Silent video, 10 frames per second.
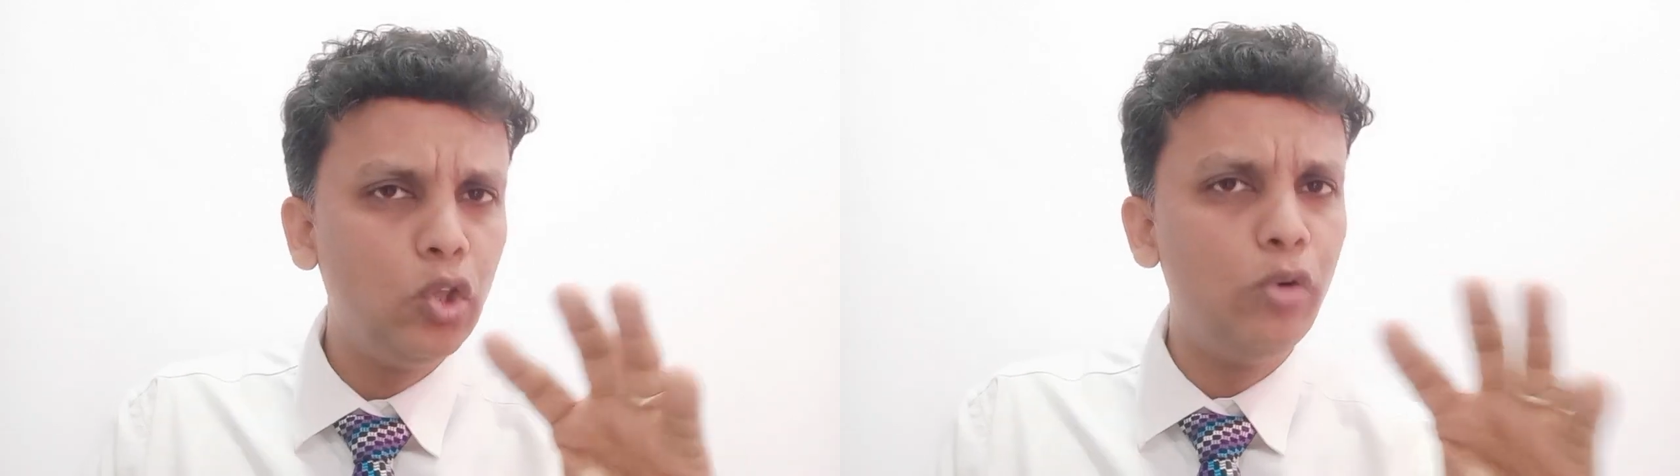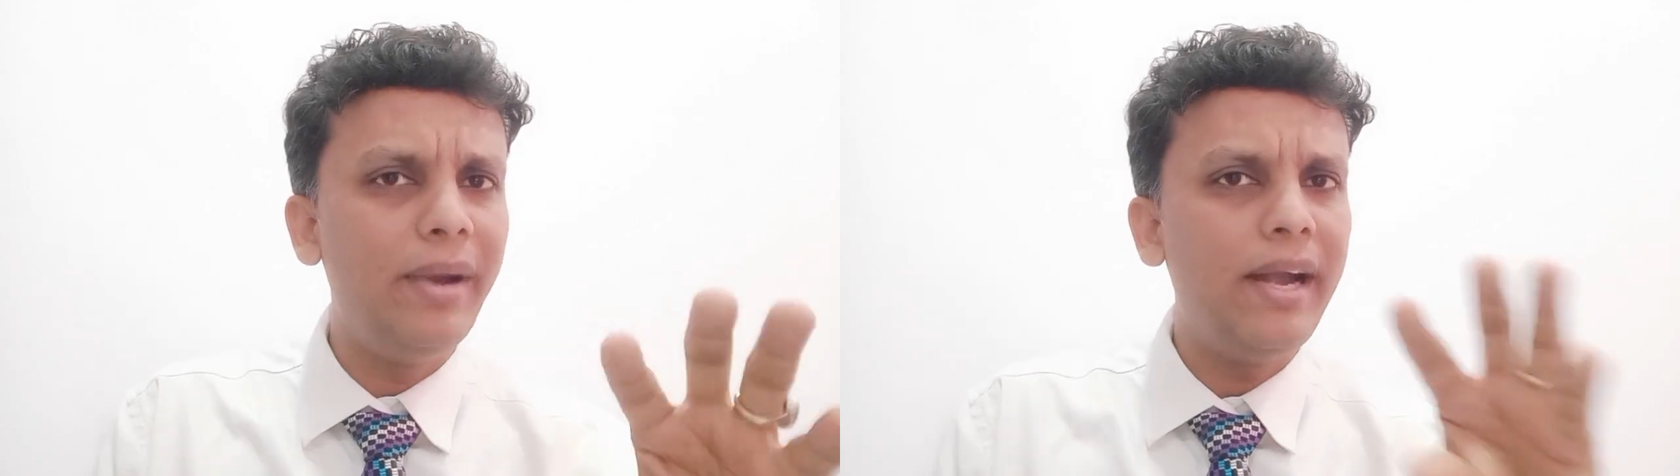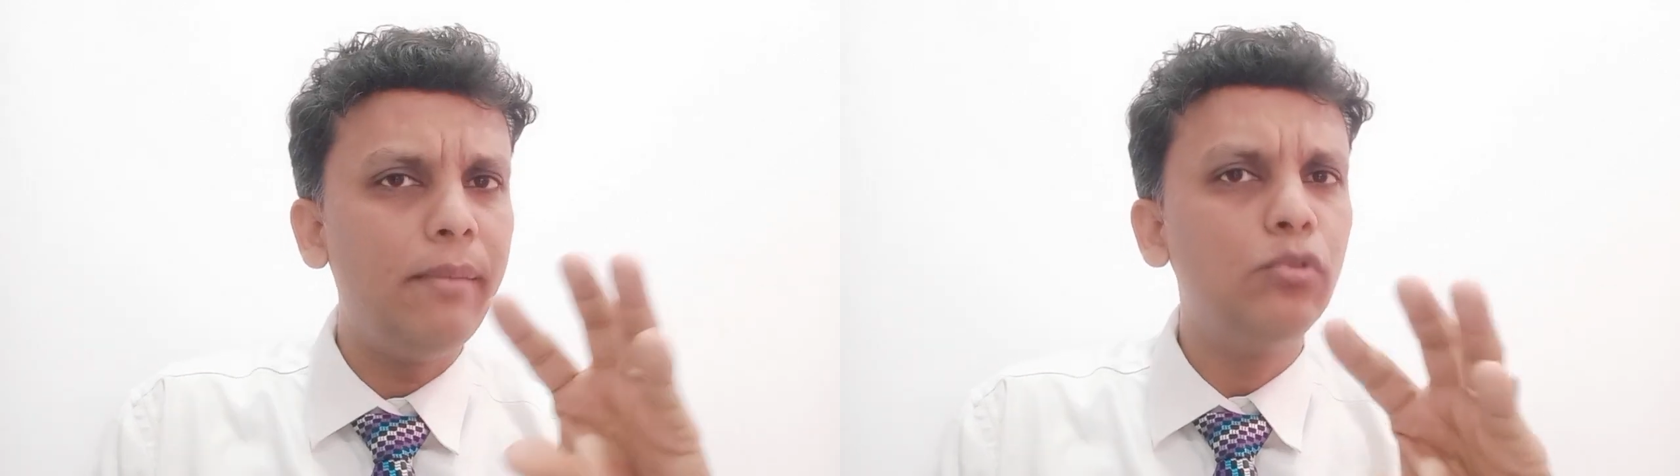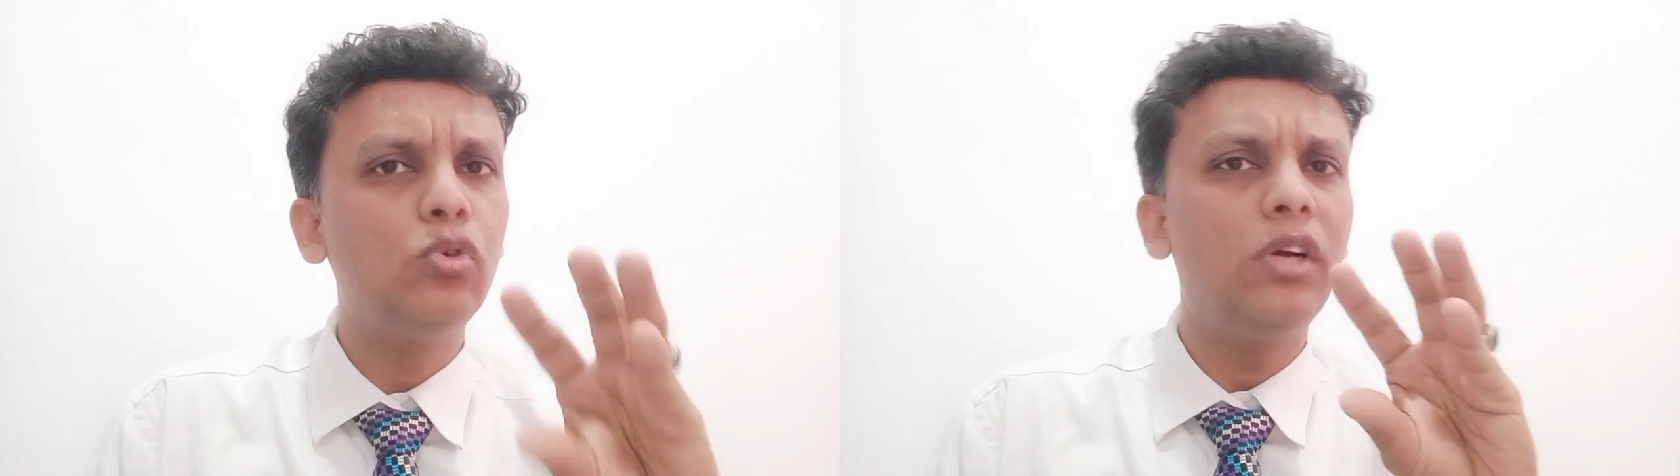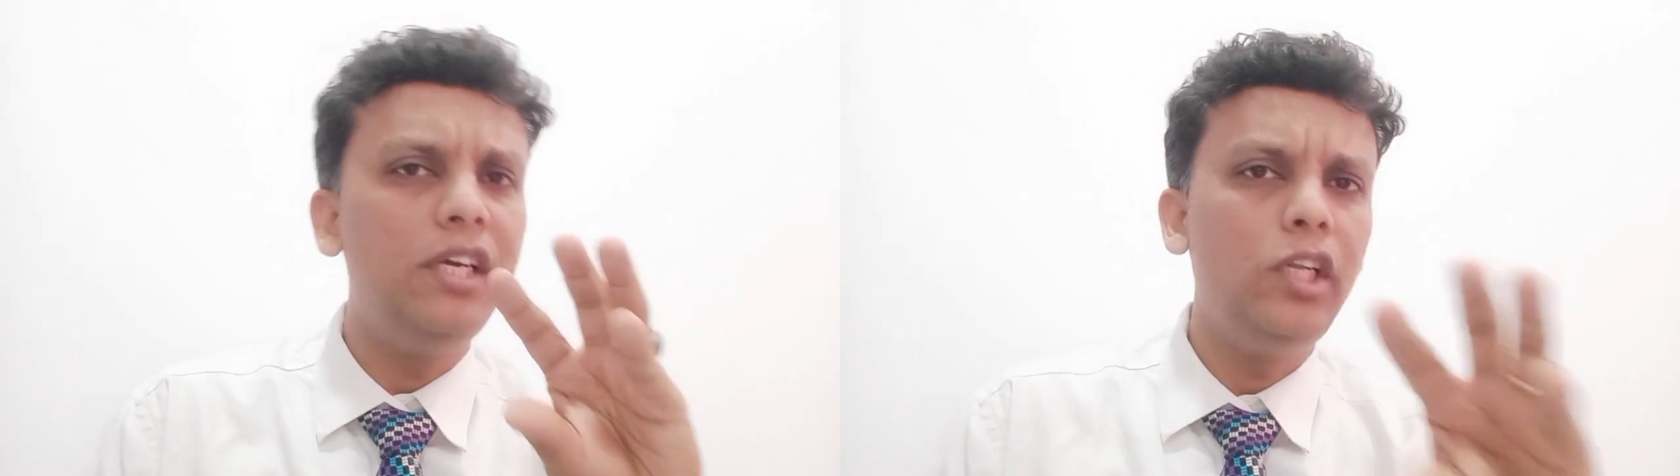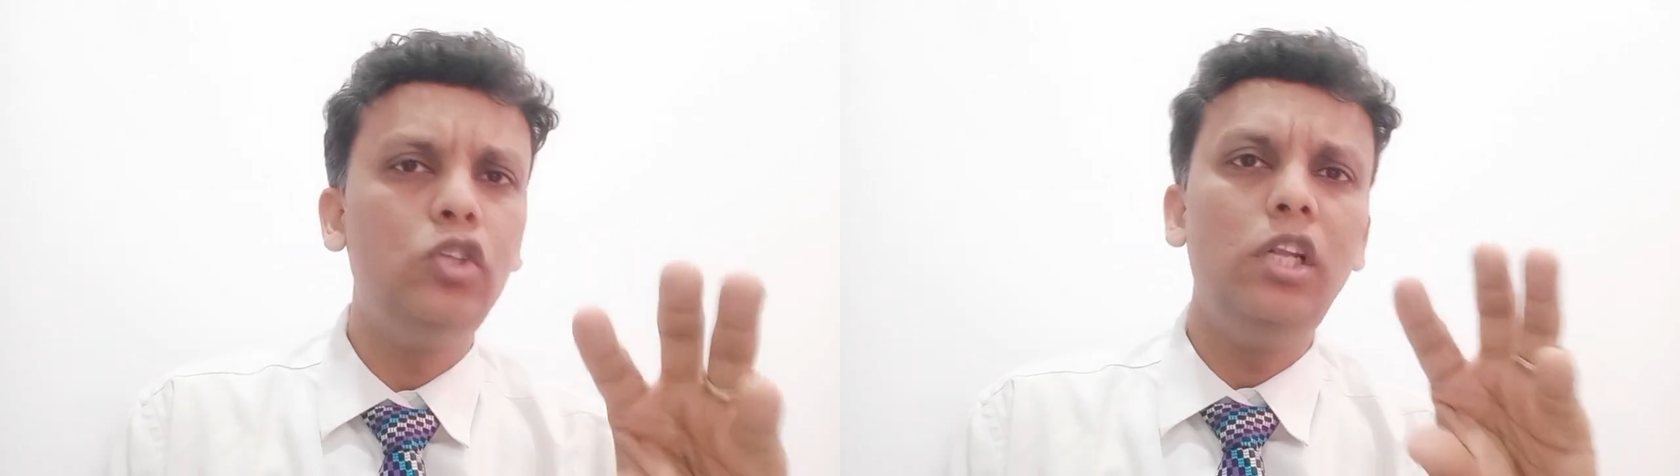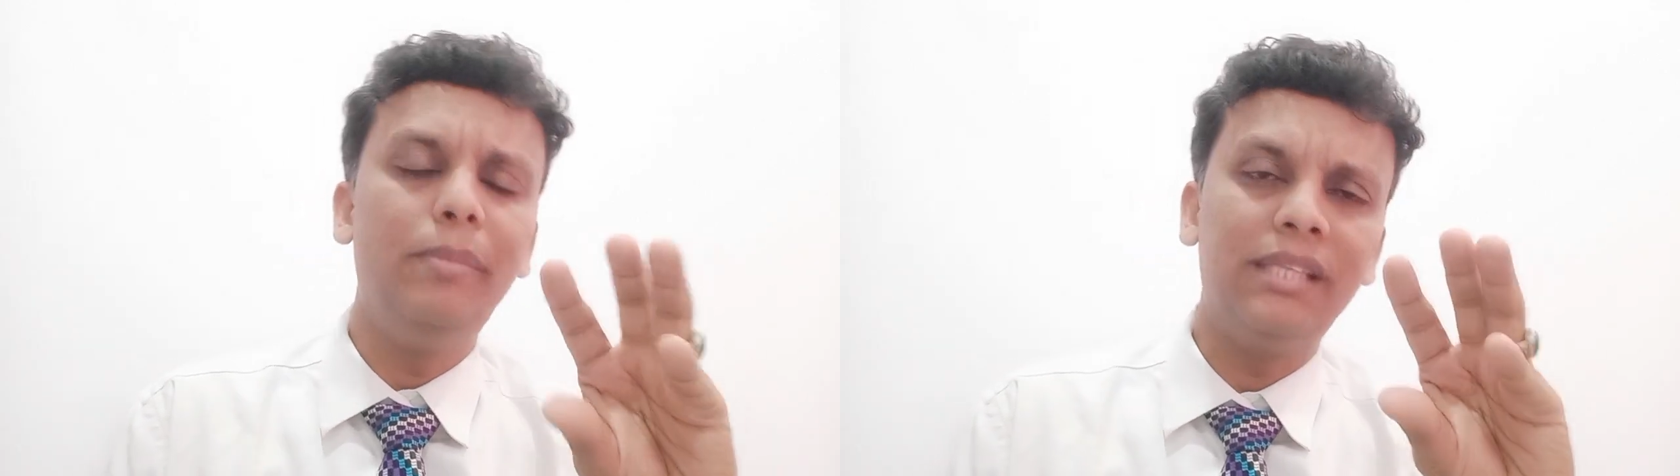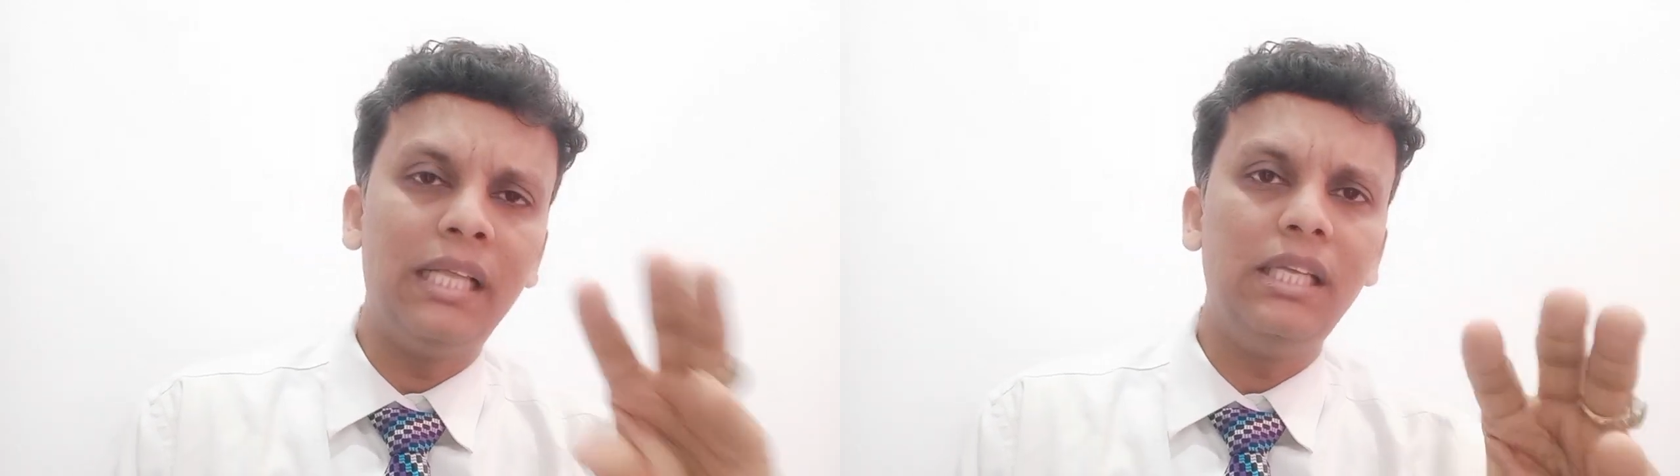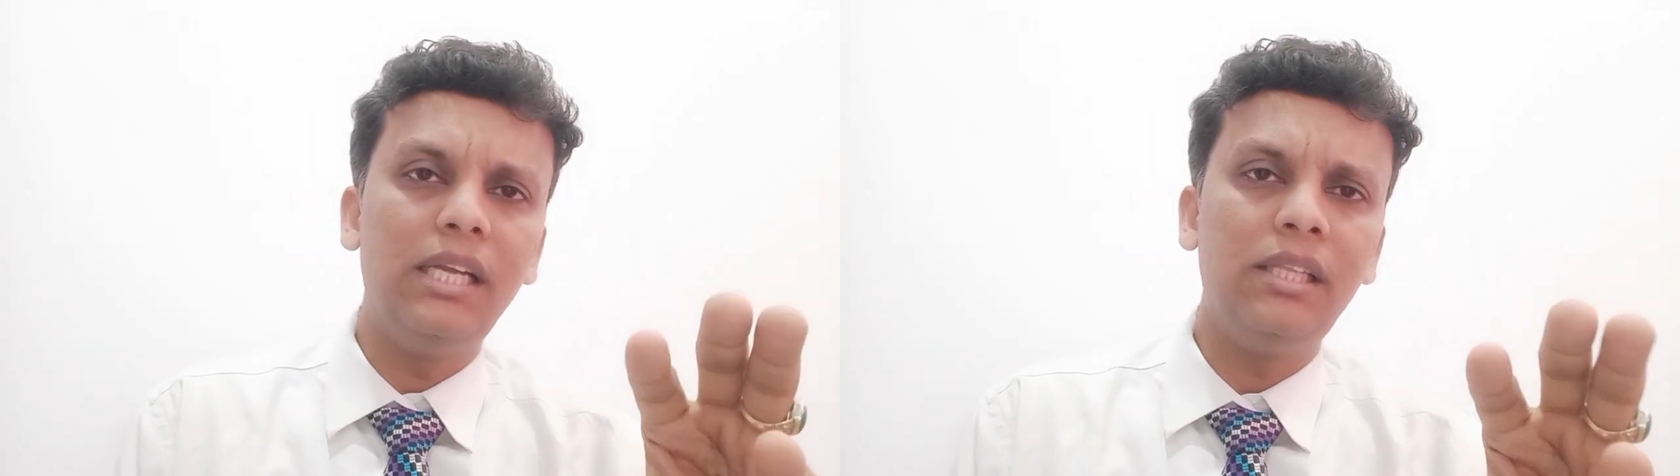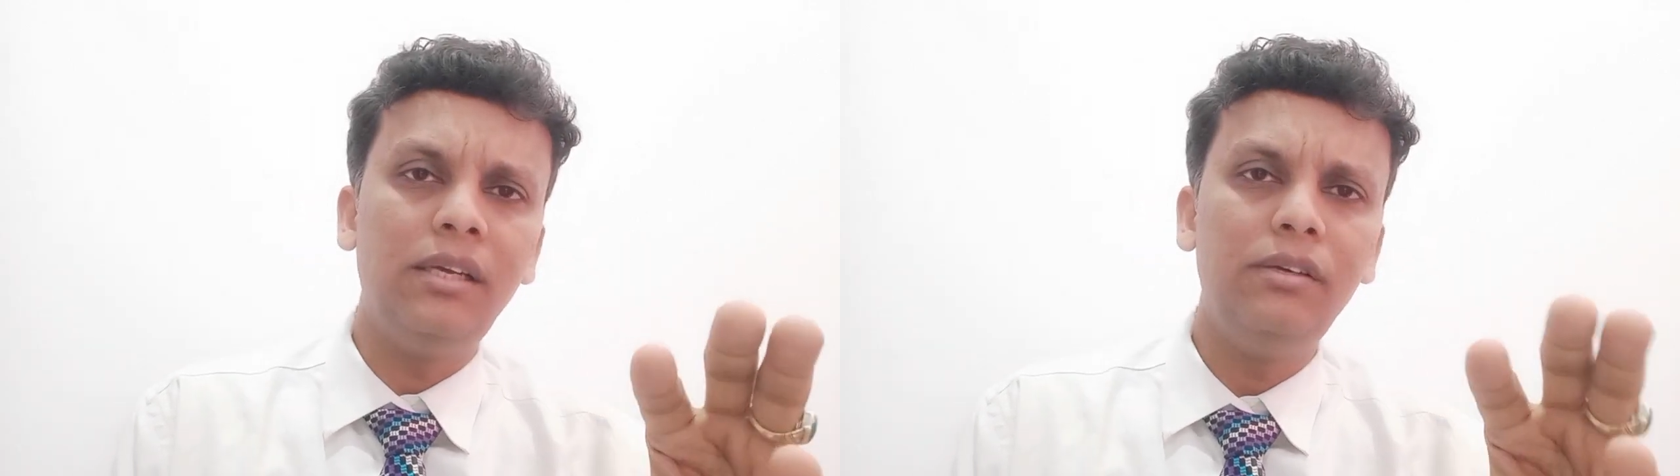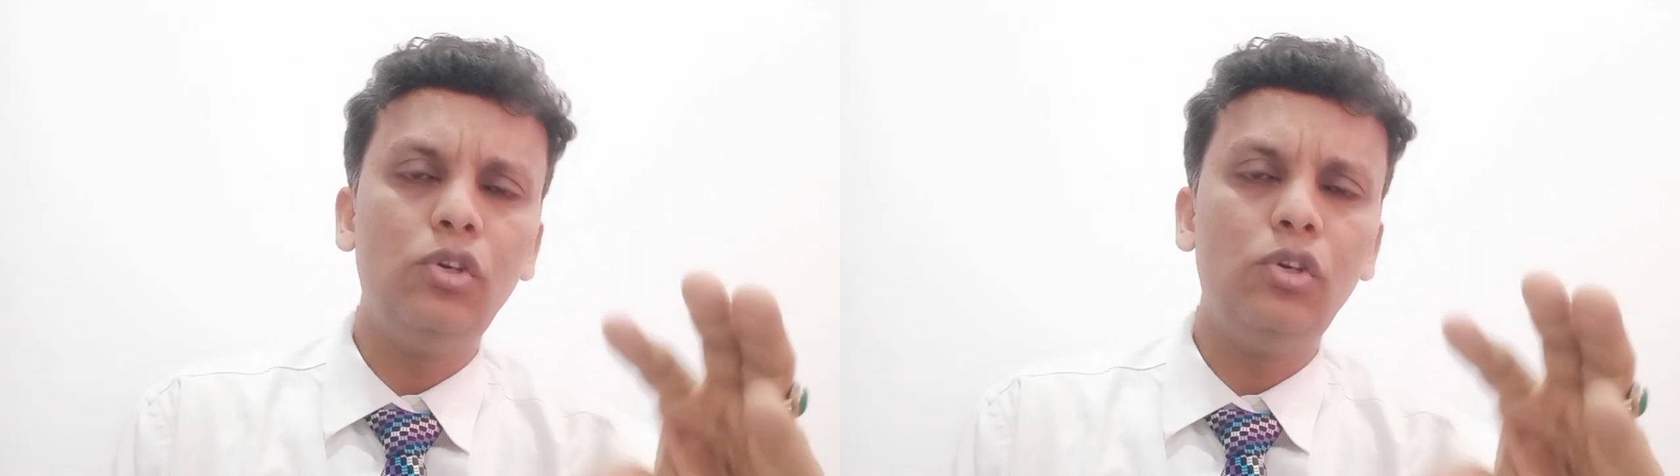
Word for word: दो ब्रांड हम उसको कंटिन्यूसली बताते रहते हैं